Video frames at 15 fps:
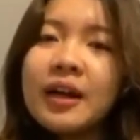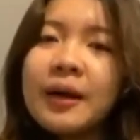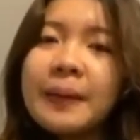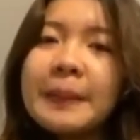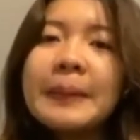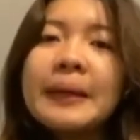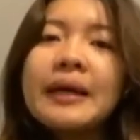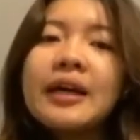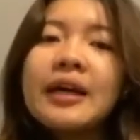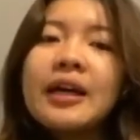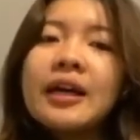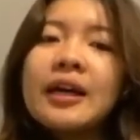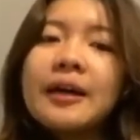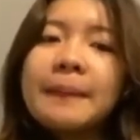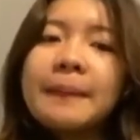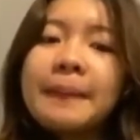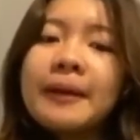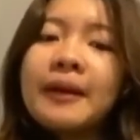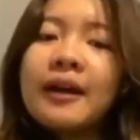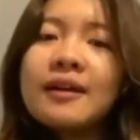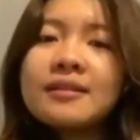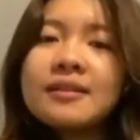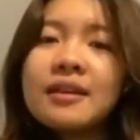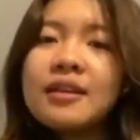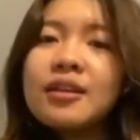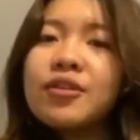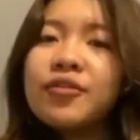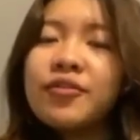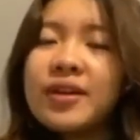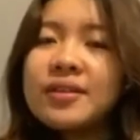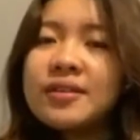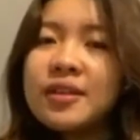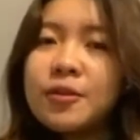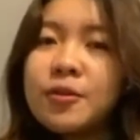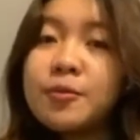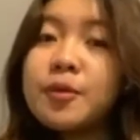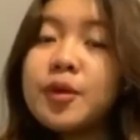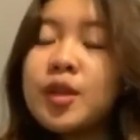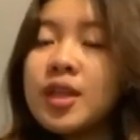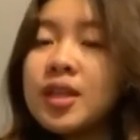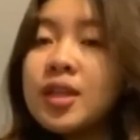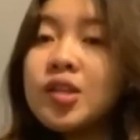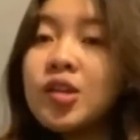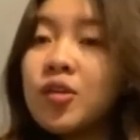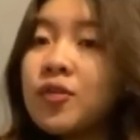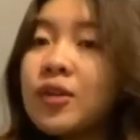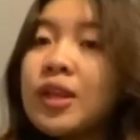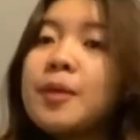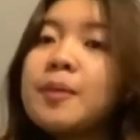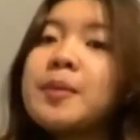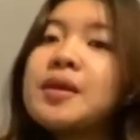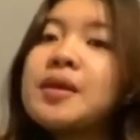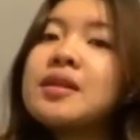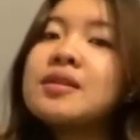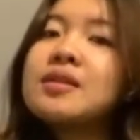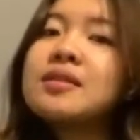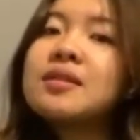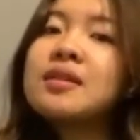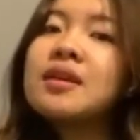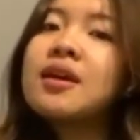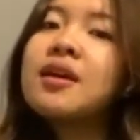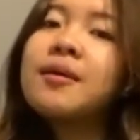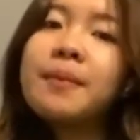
um, palakasin yung fencing community sa Philippines